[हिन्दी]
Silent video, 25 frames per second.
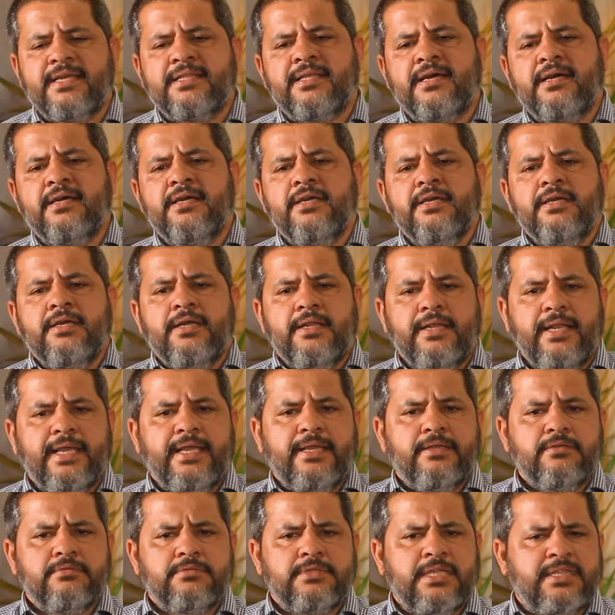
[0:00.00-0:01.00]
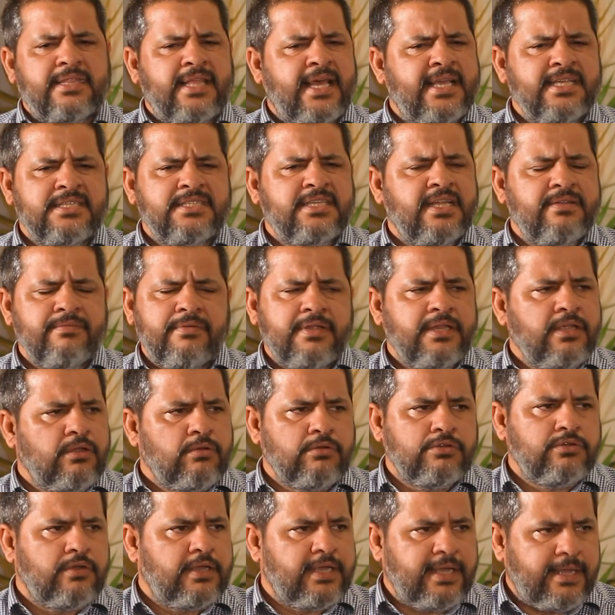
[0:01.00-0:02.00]
गया था लेकिन सत्ताईस जनवरी
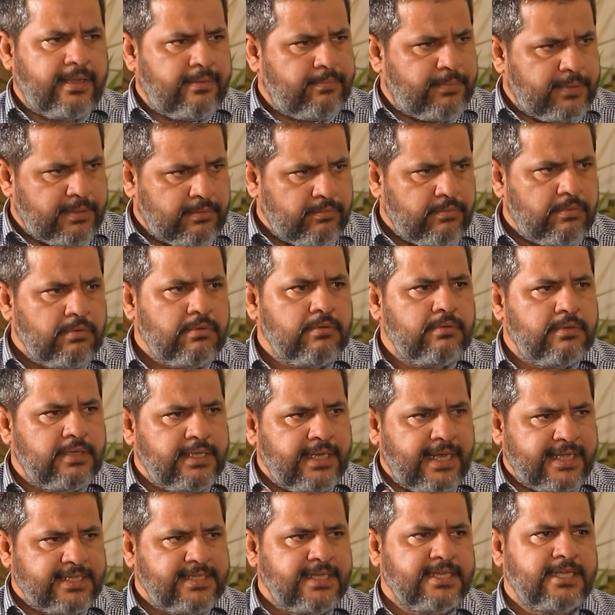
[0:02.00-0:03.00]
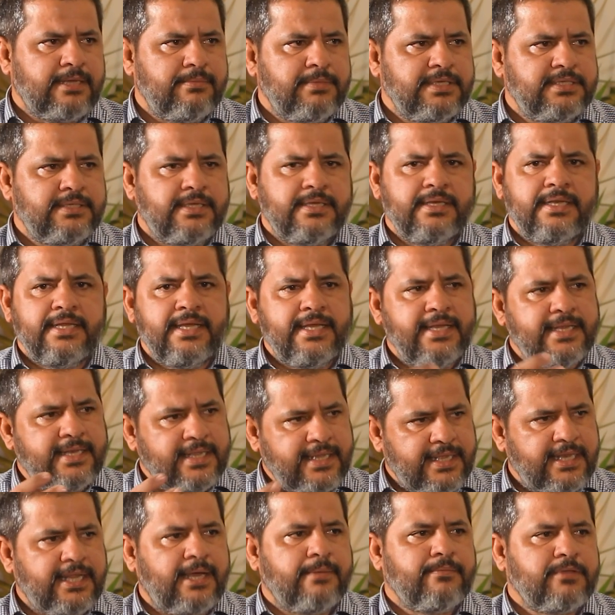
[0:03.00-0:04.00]
को जो है फिर वो इलेक्शन कमीशन ने
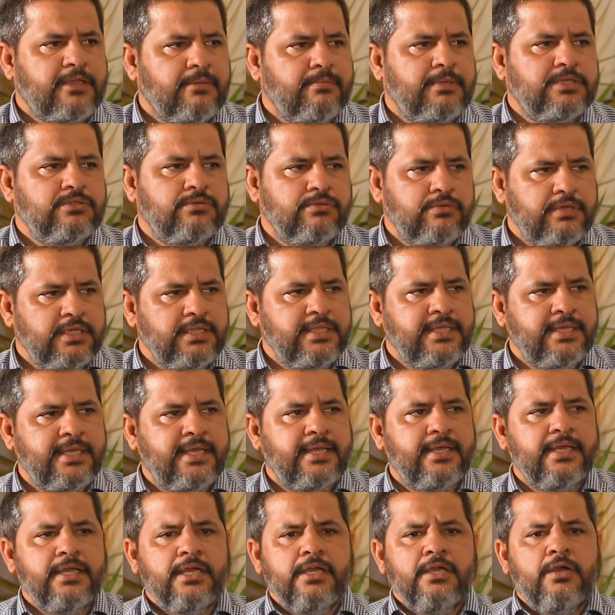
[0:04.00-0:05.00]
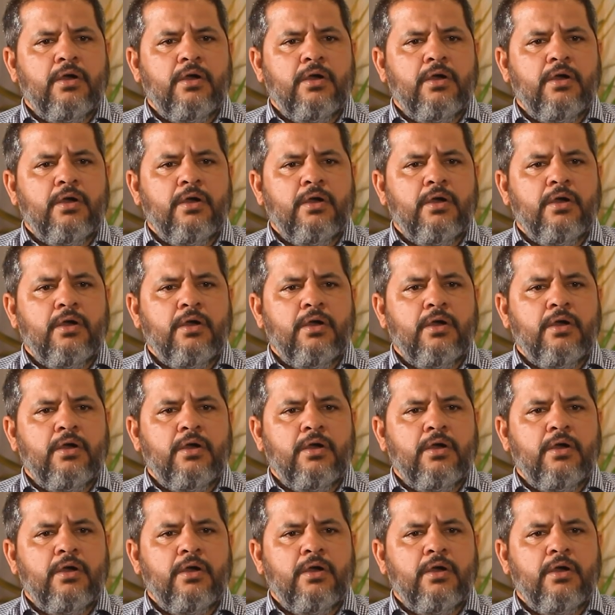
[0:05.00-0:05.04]
इनके नाम की मंजूरी दी है